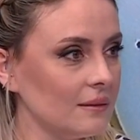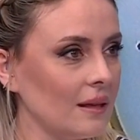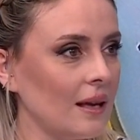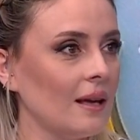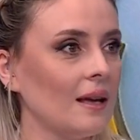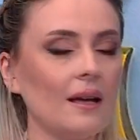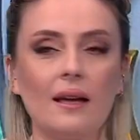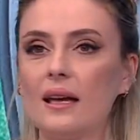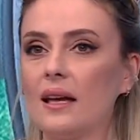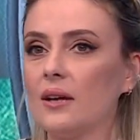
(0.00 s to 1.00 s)
evet
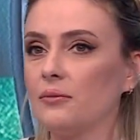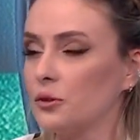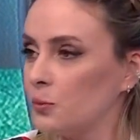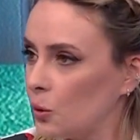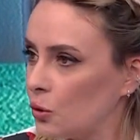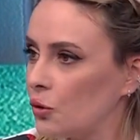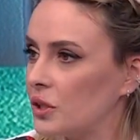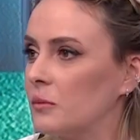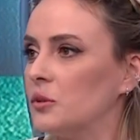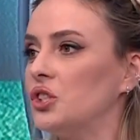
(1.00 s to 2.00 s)
e, futbol
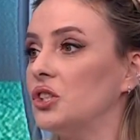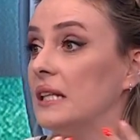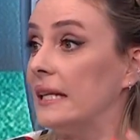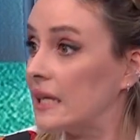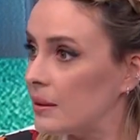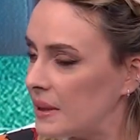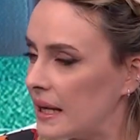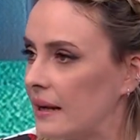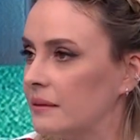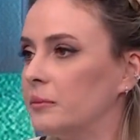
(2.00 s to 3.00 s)
oynamış, ligi
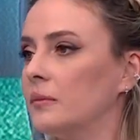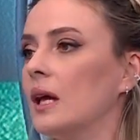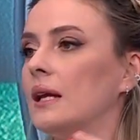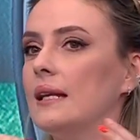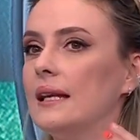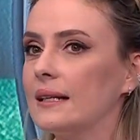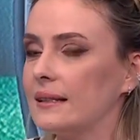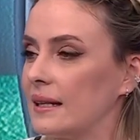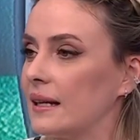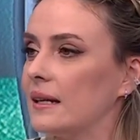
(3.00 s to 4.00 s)
bilen,
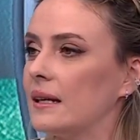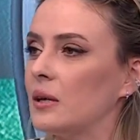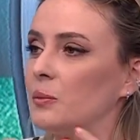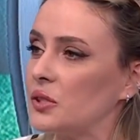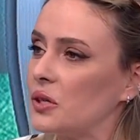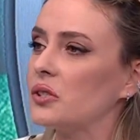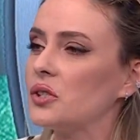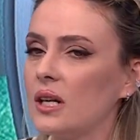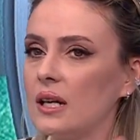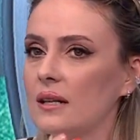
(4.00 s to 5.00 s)
ligde e,
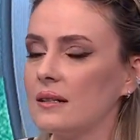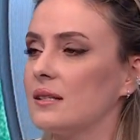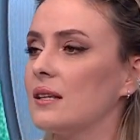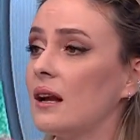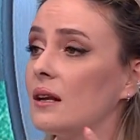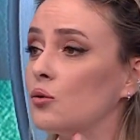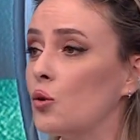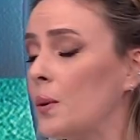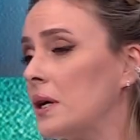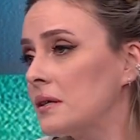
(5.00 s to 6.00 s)
Başakşehir'le Peki, Akisar'la
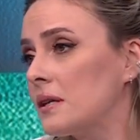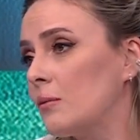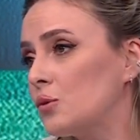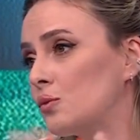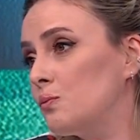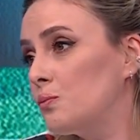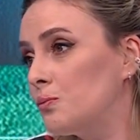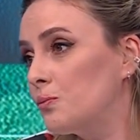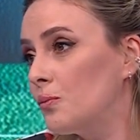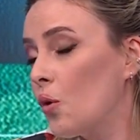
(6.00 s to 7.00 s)
kupa kazanmış. Bir şey
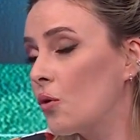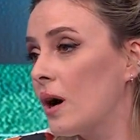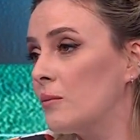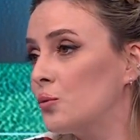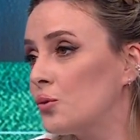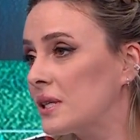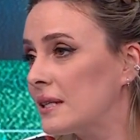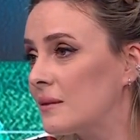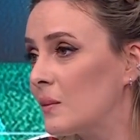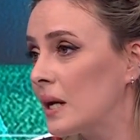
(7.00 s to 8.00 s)
hatırlatmak Okan istiyorum Buruk
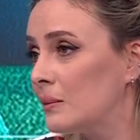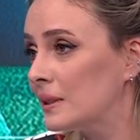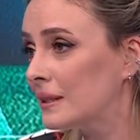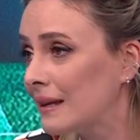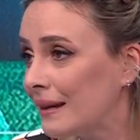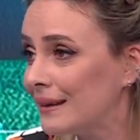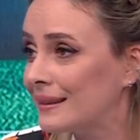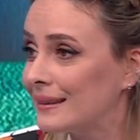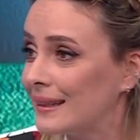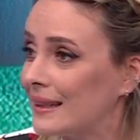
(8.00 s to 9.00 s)
size. ihtimali bana daha
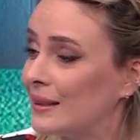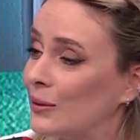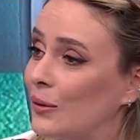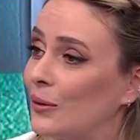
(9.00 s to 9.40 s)
yakın geliyor. Size bir